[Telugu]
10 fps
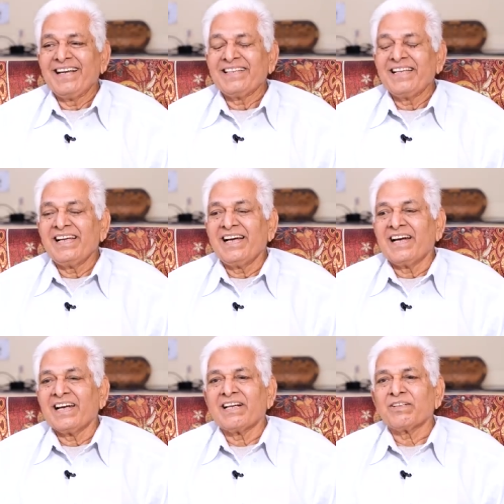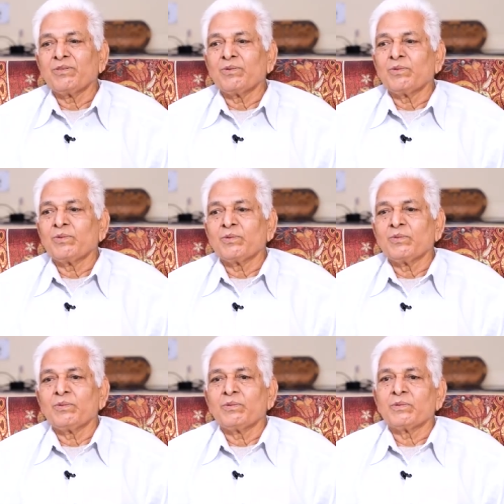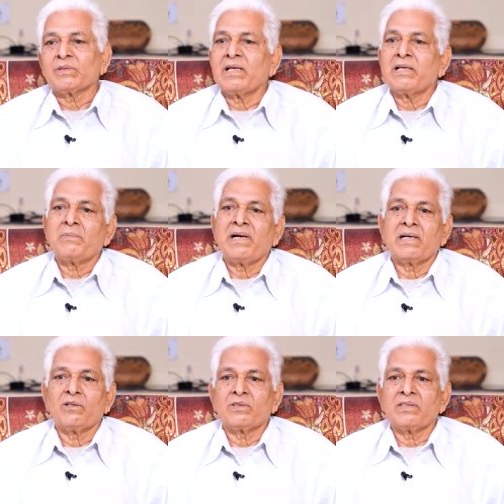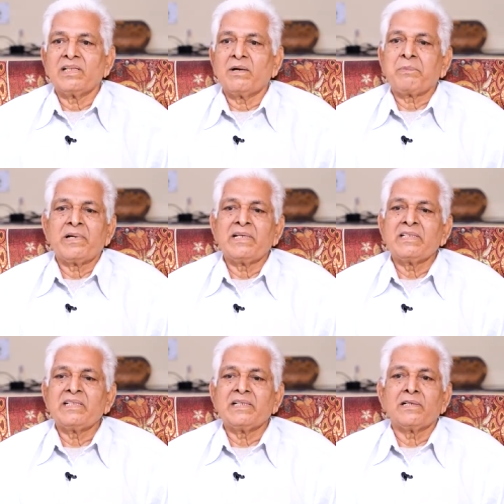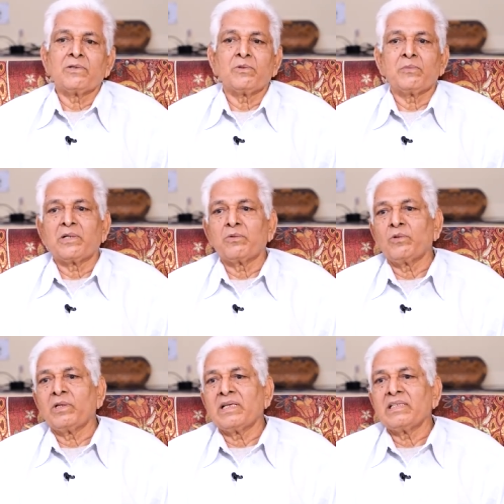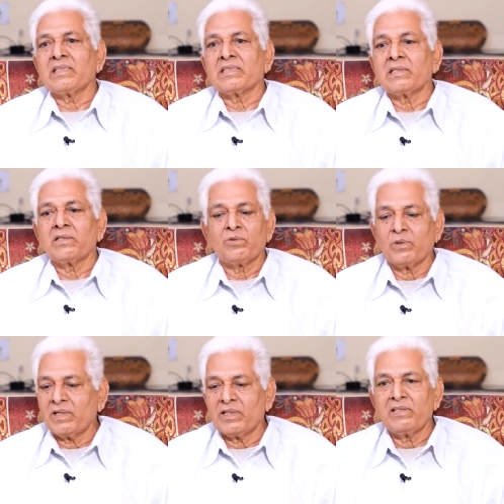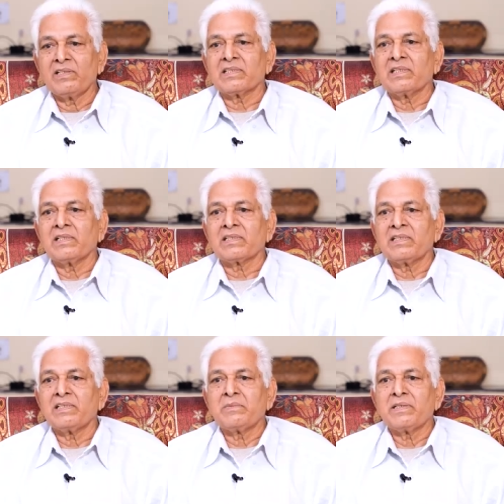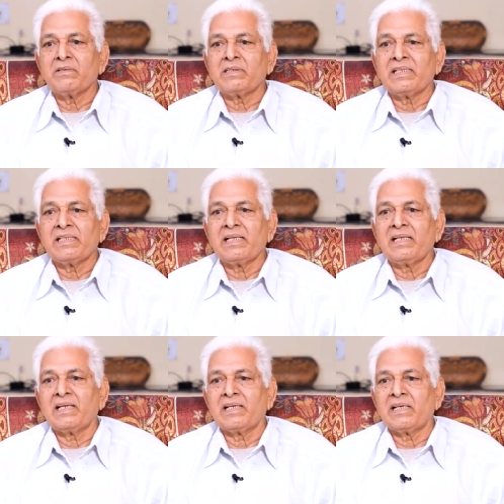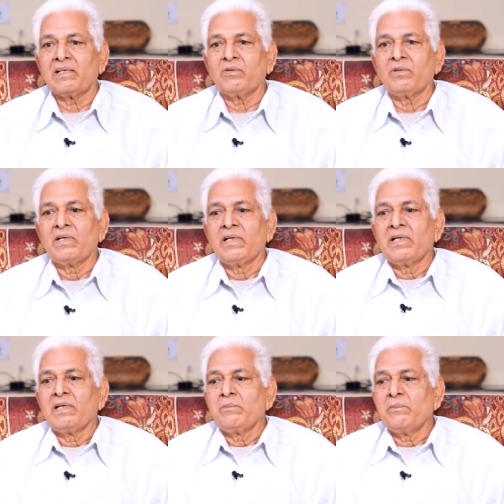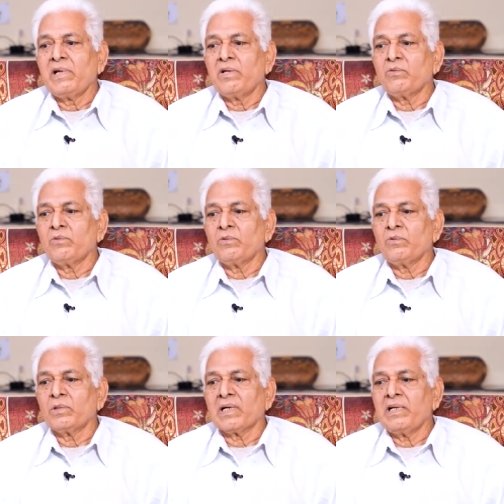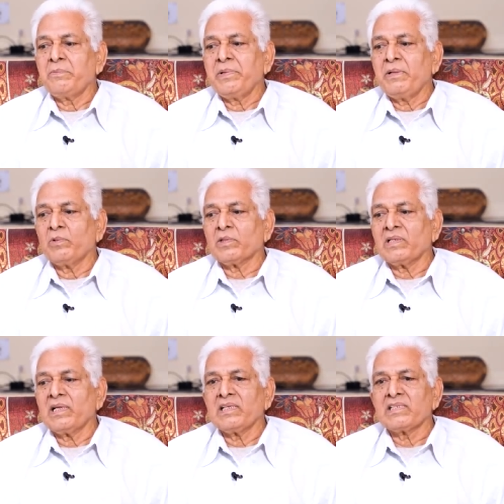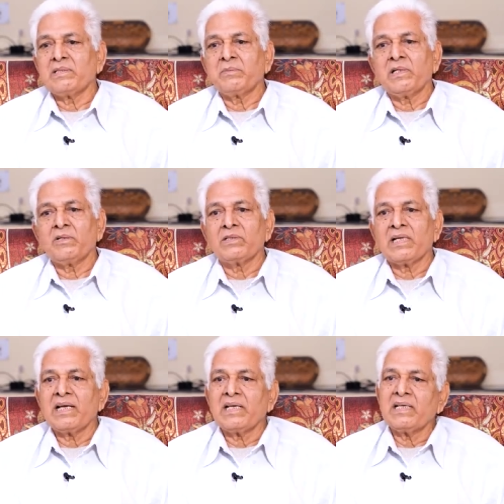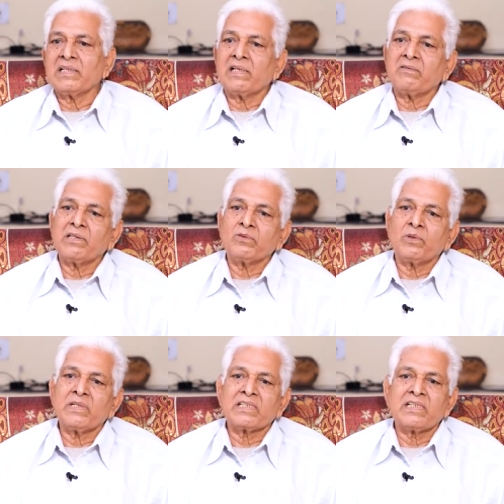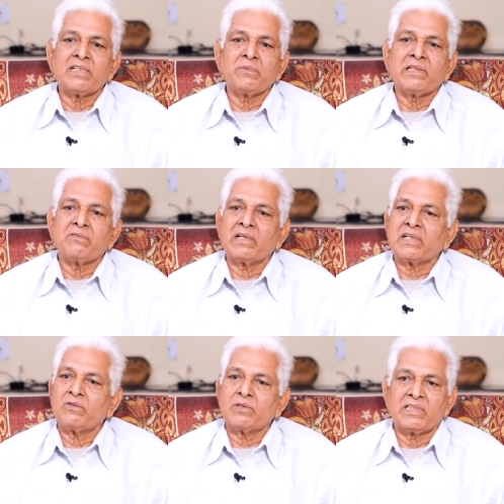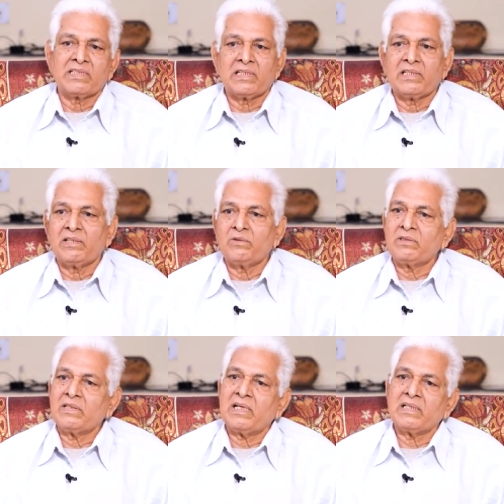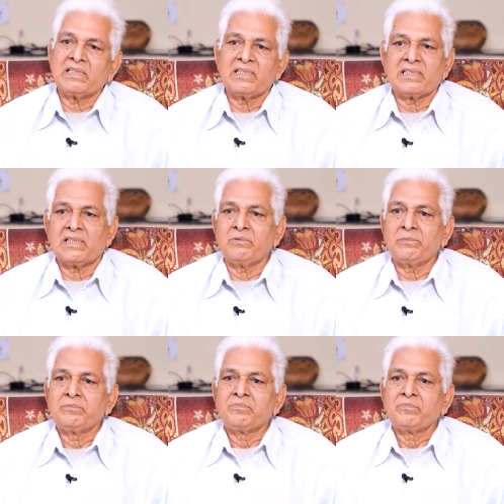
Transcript: అయితే ఆ నాటకం చాలా బాగా వచ్చింది అప్పటి నుంచి నన్ను మా గురుగారు ఏం చేశారంటే నువ్వు కంటిన్యూస్గా స్టేజ్ మీద చేయాలి అని అన్నారు మేము కలిపి మొత్తానికి సినిమాల్లో జాయిన్ అయిన తర్వాత కూడా స్టేజ్ మీద వర్కౌట్ చేశాను నేను చాలా చేశాను